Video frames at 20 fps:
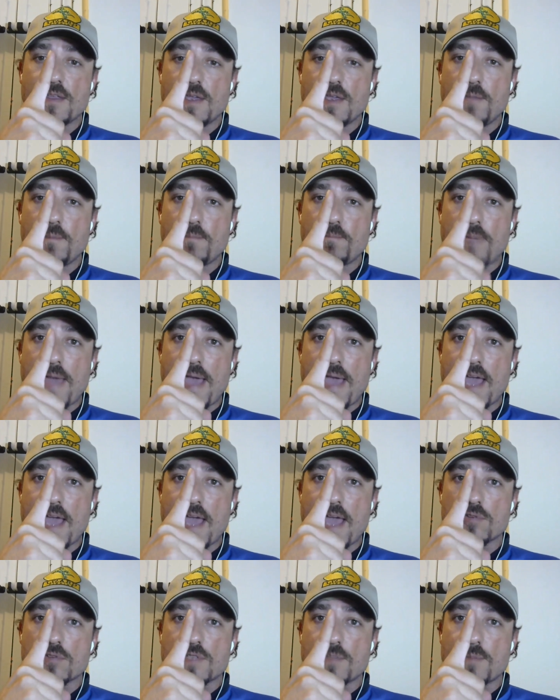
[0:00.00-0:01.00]
em pé
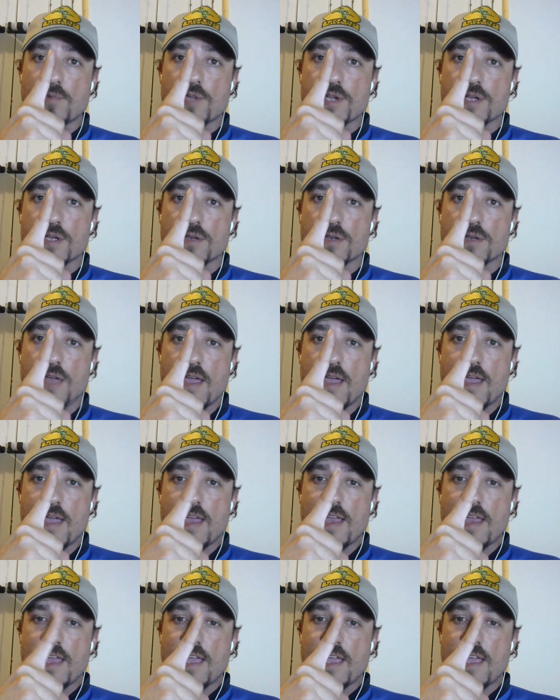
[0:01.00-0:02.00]
quando está boiando.
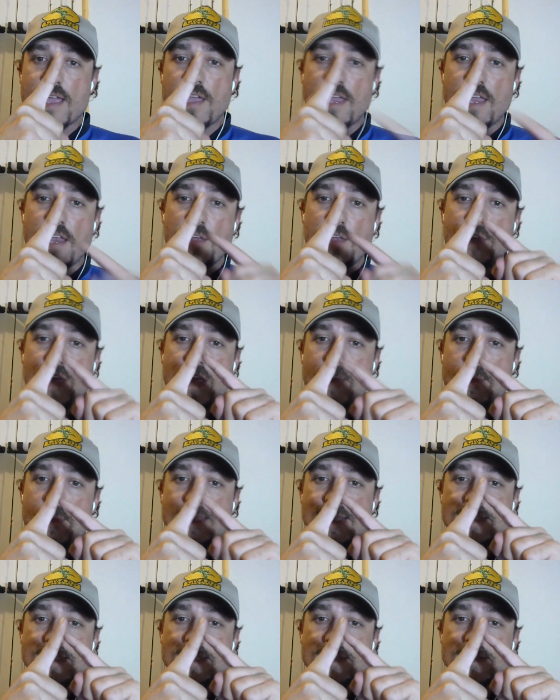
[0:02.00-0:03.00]
Ela, ela, fica
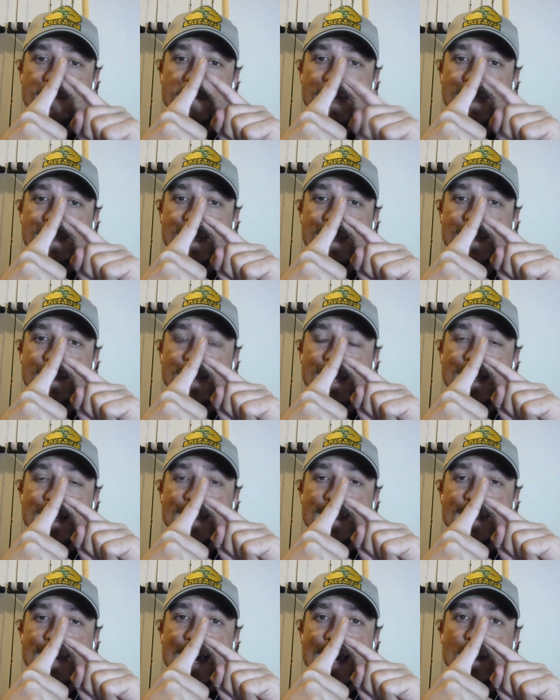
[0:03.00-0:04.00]
mais, mais
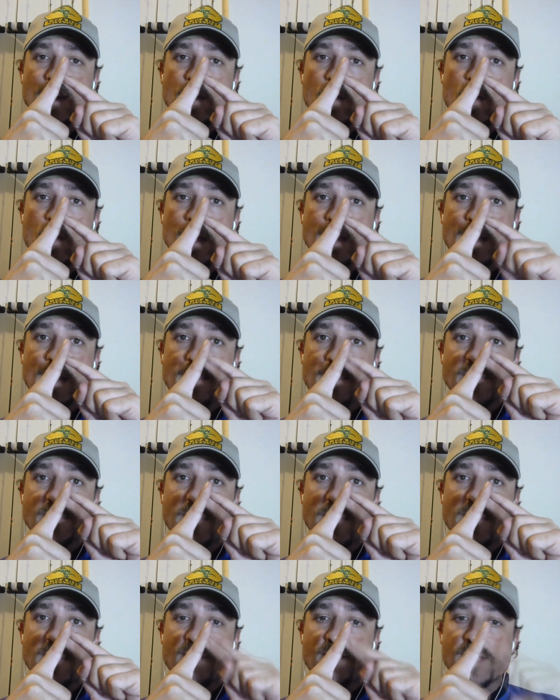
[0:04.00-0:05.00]
centralizada ou até mais
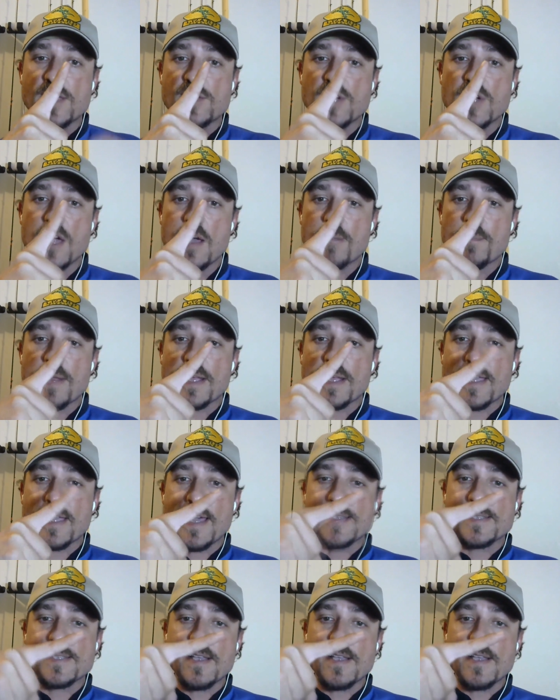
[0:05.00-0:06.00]
para frente, para que a
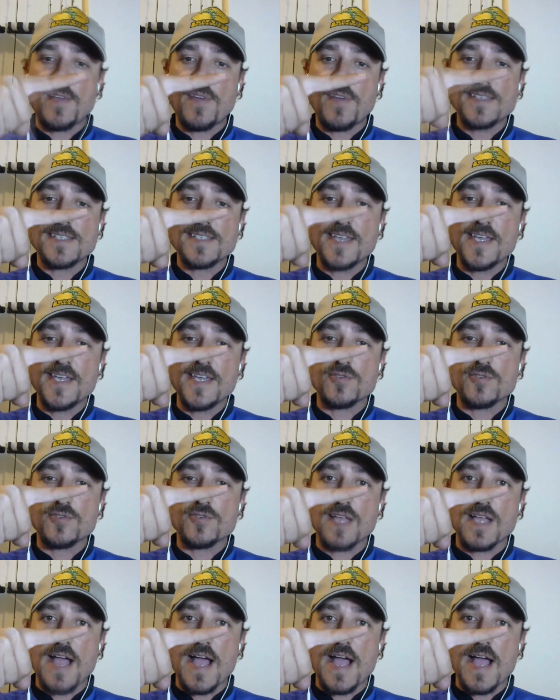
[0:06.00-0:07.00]
isca faça isso
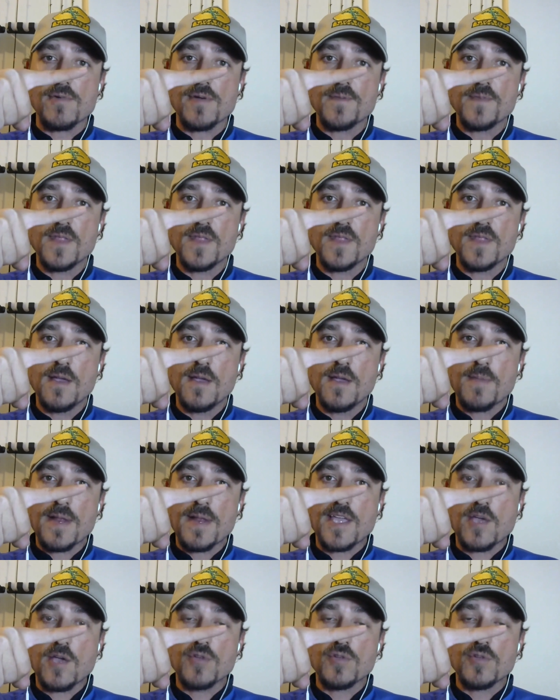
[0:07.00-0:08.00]
na água. Para
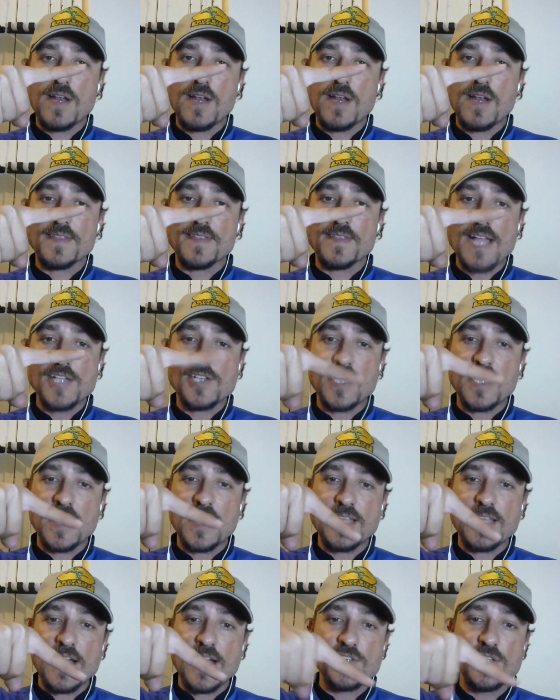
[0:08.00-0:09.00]
que quando ela nade,
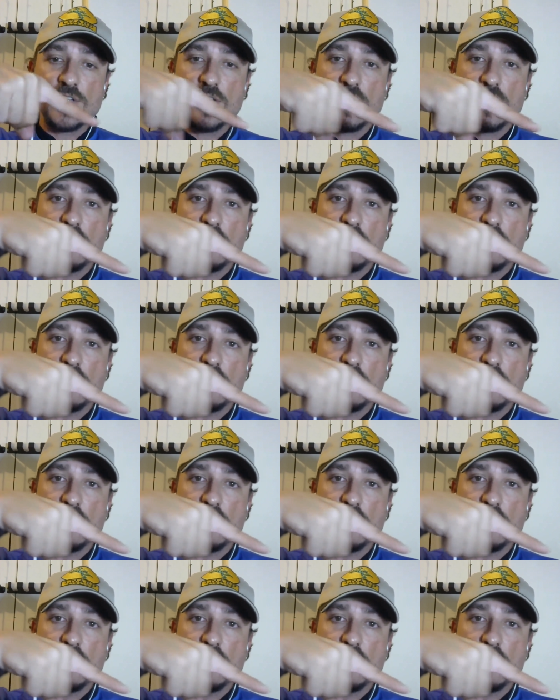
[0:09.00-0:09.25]
ela nade